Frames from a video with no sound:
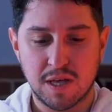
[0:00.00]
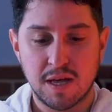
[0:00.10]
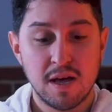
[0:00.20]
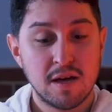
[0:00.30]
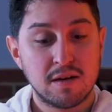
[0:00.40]
Ok
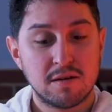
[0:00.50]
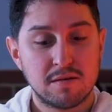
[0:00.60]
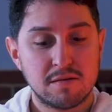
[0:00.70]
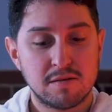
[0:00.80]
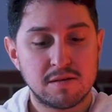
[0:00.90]

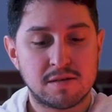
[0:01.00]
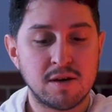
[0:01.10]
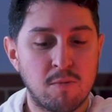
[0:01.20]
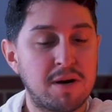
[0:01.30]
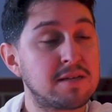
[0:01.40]

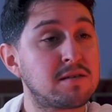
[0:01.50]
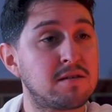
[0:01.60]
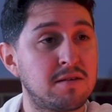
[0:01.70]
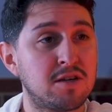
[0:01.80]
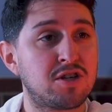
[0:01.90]
c'est en
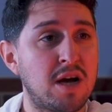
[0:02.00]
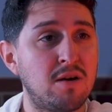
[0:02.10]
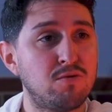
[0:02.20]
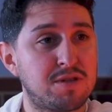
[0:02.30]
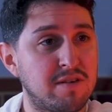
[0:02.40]
place
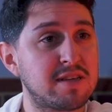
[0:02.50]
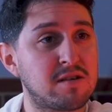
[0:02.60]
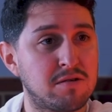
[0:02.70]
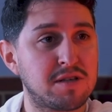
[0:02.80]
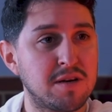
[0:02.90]
déjà ou ça va
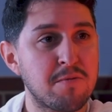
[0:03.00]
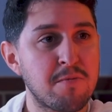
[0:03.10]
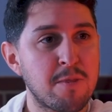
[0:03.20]
se lancer